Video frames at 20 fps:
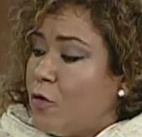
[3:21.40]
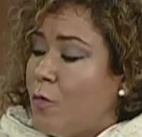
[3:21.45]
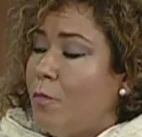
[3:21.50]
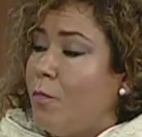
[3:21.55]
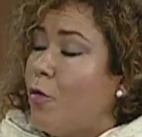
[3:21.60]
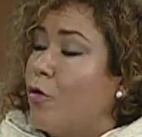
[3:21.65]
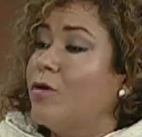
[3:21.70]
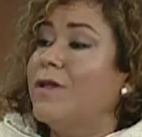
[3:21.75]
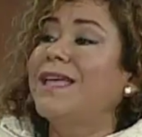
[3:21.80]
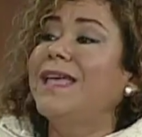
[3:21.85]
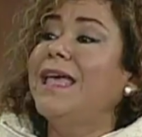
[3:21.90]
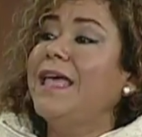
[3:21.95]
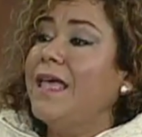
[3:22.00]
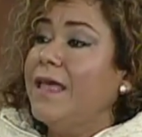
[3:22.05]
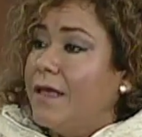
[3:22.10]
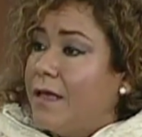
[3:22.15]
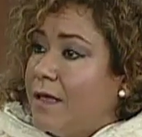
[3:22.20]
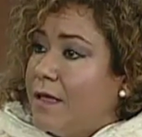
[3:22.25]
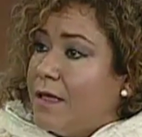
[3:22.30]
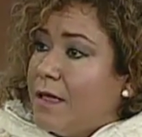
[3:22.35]
son, por
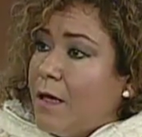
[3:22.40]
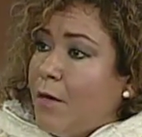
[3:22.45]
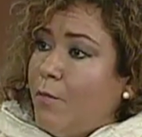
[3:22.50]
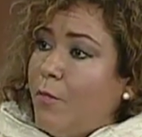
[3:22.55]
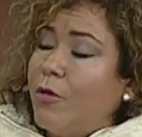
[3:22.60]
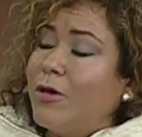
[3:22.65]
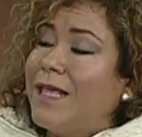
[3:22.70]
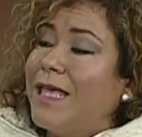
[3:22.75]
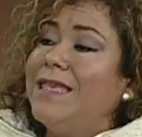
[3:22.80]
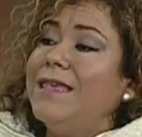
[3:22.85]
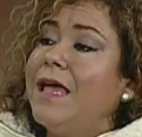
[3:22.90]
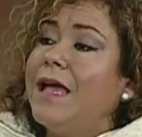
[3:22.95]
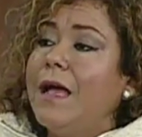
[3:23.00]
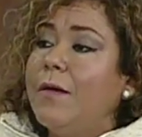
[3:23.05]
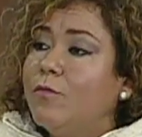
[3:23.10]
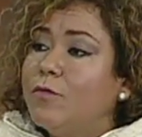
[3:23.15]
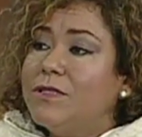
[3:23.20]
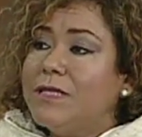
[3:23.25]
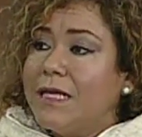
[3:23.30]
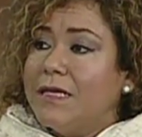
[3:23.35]
qué. ¿Por qué
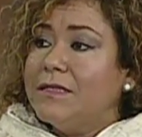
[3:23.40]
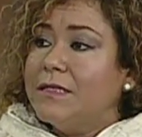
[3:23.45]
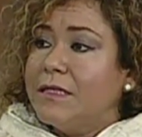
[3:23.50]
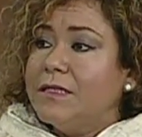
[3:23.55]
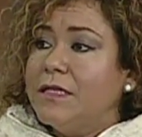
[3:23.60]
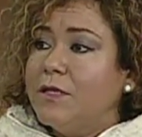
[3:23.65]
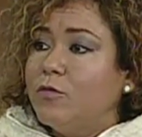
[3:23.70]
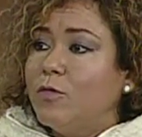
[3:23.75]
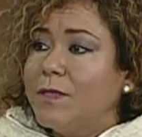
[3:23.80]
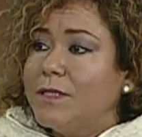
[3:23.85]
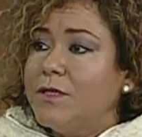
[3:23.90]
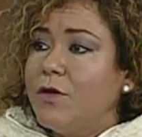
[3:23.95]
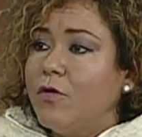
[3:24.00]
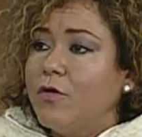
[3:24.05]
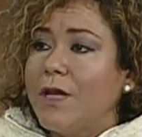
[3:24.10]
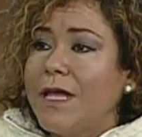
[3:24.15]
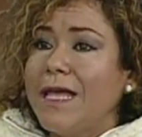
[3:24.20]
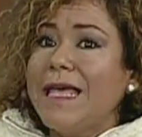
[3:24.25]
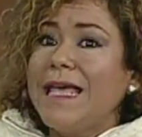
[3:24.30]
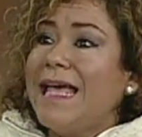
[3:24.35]
llegamos a esta
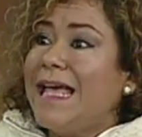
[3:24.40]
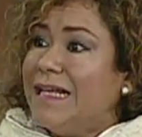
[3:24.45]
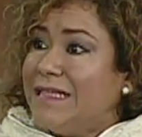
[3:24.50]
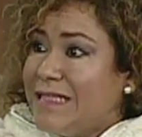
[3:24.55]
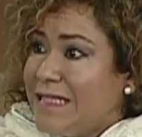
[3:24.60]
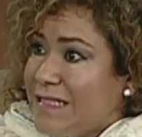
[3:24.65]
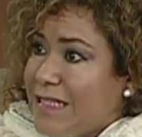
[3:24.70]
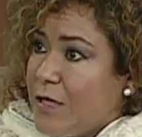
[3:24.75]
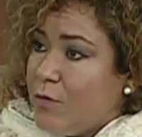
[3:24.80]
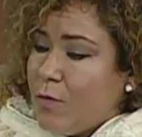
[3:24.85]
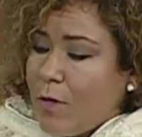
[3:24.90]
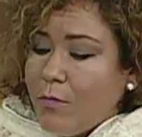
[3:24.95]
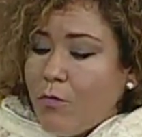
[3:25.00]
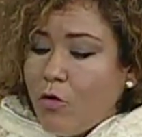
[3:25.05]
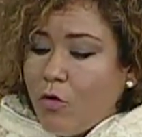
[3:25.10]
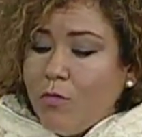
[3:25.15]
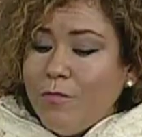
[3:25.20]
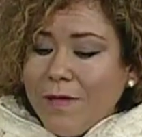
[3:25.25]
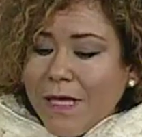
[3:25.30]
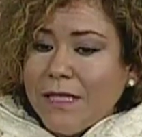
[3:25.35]
situación? Ese es el nuevo
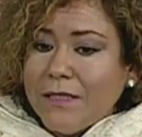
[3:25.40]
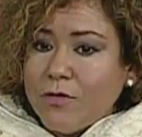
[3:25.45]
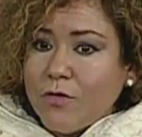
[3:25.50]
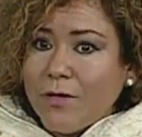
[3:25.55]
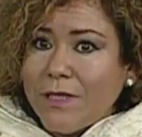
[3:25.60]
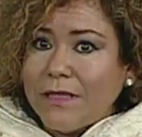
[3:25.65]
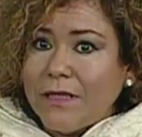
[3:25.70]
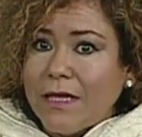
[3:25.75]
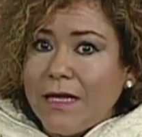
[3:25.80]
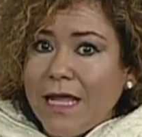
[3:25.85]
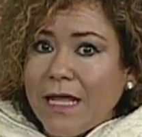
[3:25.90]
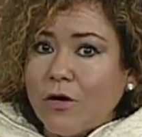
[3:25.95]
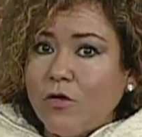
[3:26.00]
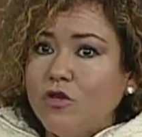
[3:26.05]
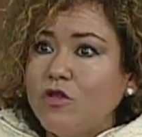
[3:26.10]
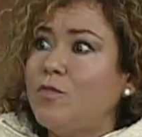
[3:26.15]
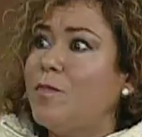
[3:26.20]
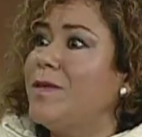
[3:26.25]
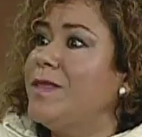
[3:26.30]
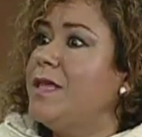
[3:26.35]
comienzo,
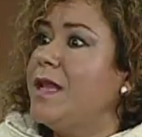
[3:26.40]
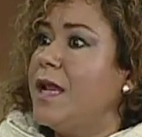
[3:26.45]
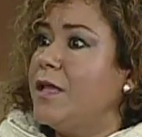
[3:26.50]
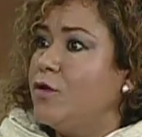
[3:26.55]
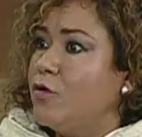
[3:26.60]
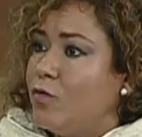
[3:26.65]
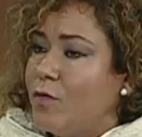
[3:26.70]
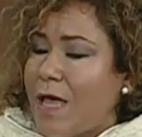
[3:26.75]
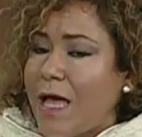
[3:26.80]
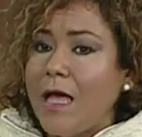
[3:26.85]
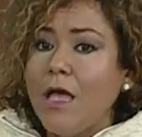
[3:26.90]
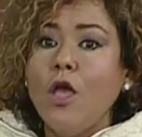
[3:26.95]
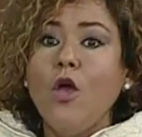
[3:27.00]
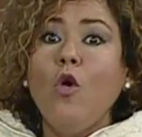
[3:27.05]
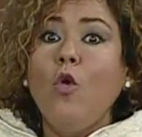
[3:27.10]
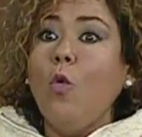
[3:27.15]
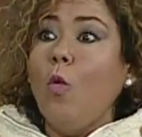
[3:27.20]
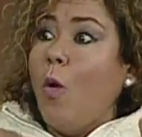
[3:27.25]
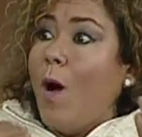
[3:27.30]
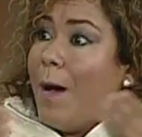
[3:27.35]
detenernos, pedir ayuda
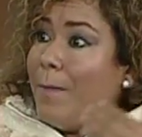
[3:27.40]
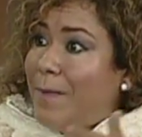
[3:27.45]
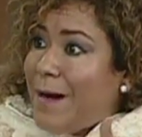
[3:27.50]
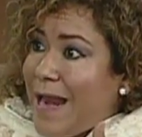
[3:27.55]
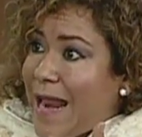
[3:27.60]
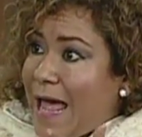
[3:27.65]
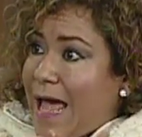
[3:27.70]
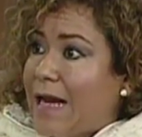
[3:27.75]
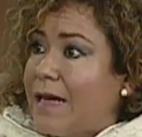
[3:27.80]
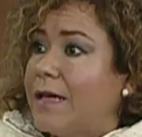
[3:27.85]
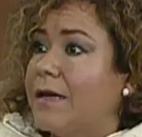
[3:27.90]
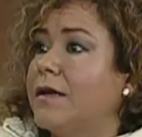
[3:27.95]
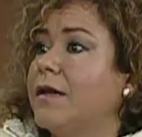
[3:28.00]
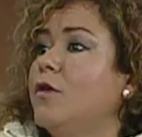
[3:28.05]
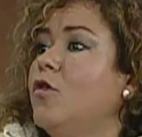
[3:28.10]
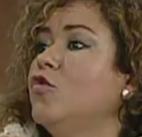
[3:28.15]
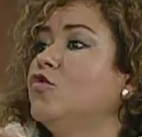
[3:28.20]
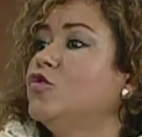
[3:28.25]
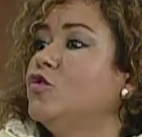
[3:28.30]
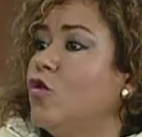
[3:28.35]
o hablar
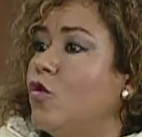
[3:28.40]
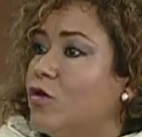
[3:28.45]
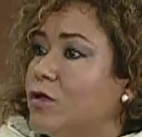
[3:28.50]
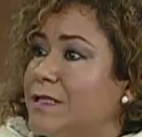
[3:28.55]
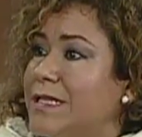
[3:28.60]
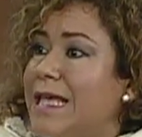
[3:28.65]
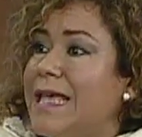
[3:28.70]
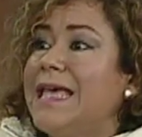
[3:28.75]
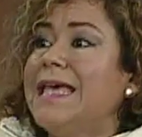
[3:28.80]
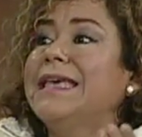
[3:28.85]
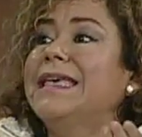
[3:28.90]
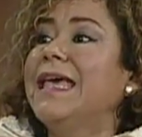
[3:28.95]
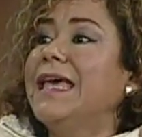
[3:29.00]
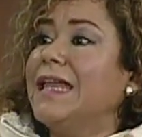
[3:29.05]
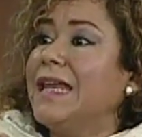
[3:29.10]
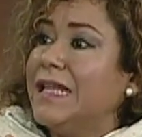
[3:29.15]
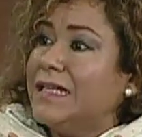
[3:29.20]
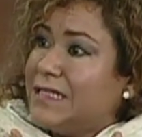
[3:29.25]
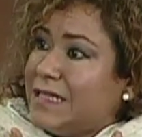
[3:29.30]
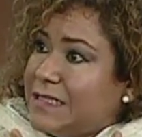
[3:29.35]
los dos.
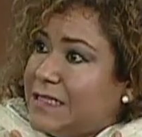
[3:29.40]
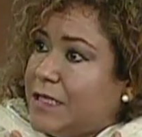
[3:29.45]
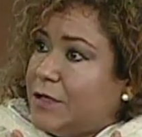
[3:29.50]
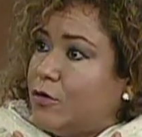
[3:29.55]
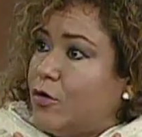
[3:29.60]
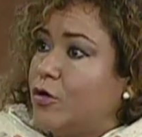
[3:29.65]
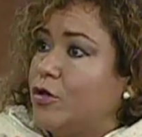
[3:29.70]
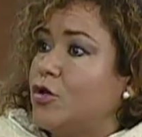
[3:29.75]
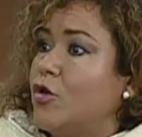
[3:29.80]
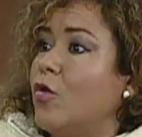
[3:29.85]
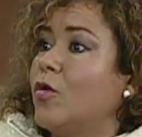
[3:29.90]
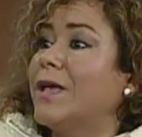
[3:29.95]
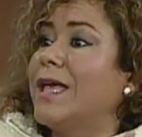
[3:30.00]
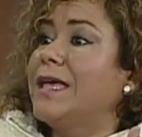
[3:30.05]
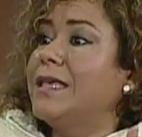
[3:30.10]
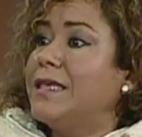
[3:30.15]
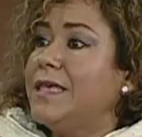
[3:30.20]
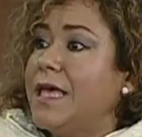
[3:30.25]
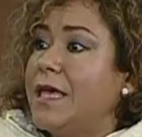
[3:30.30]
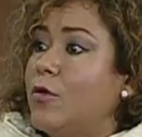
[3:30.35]
¿Qué necesito yo?
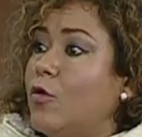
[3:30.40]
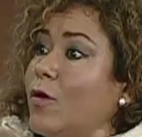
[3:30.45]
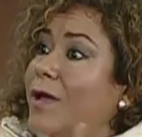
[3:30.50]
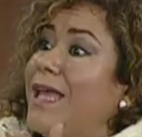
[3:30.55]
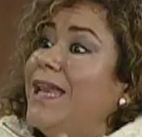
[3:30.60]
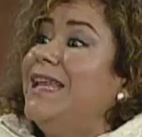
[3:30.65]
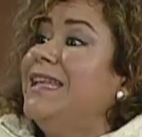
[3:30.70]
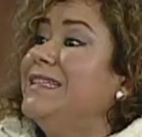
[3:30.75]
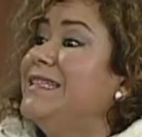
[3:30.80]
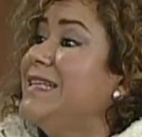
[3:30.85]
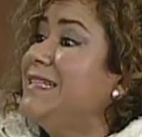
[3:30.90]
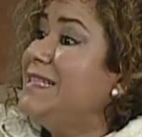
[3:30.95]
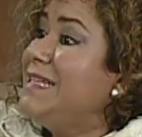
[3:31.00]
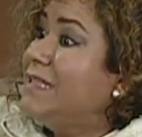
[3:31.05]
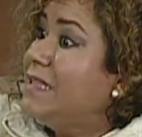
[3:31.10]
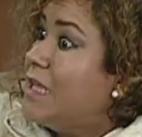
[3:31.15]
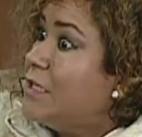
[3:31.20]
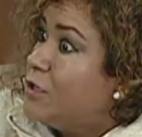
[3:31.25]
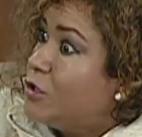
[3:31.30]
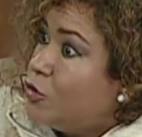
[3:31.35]
¿Qué quiero? ¿Qué
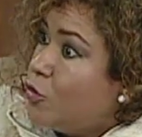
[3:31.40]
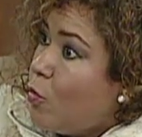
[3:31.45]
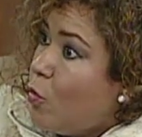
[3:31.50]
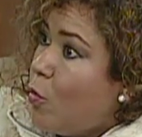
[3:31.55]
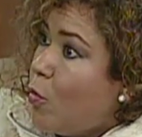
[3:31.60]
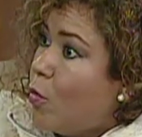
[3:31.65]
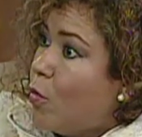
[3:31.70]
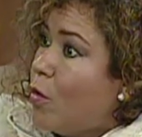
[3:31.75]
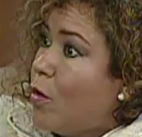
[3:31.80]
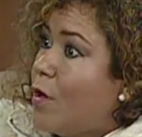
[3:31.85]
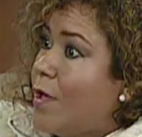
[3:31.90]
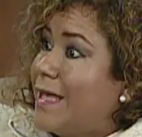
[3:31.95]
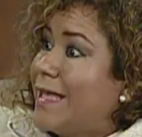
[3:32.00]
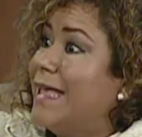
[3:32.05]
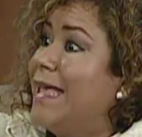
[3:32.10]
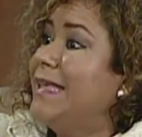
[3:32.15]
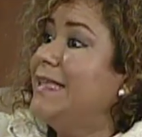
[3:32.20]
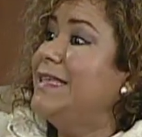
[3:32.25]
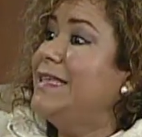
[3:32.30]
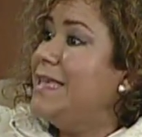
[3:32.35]
necesitas tú?
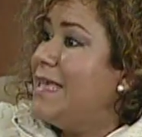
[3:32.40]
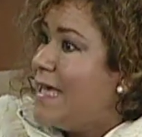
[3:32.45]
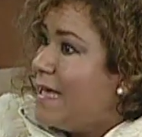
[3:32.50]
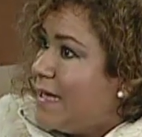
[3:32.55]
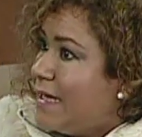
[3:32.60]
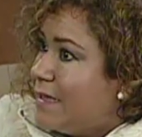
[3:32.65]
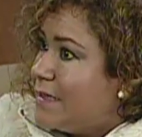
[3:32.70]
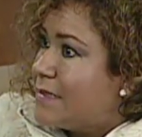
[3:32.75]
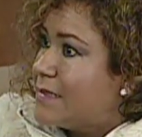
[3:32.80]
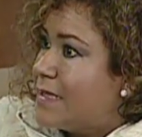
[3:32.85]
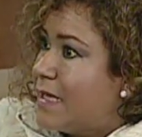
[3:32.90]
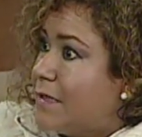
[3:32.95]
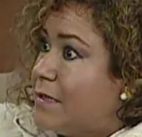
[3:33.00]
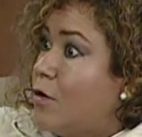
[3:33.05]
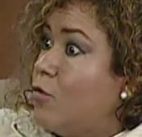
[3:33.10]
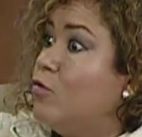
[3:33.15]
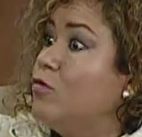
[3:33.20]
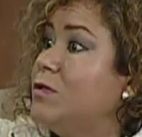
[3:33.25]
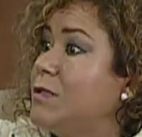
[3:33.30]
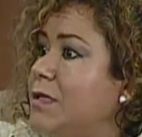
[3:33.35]
¿Qué quieres? ¿Qué te
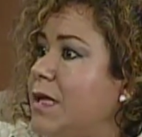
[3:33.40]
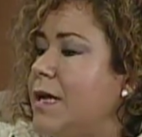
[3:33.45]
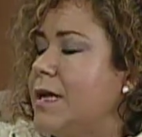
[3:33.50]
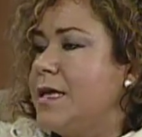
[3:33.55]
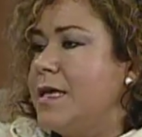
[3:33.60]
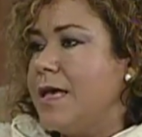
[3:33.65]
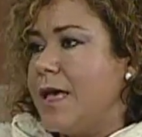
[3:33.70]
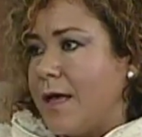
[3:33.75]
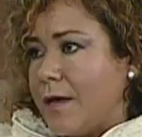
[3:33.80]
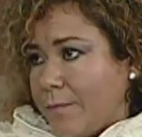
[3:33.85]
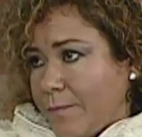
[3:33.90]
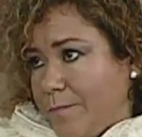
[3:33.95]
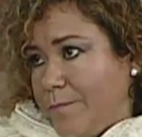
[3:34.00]
gustaría?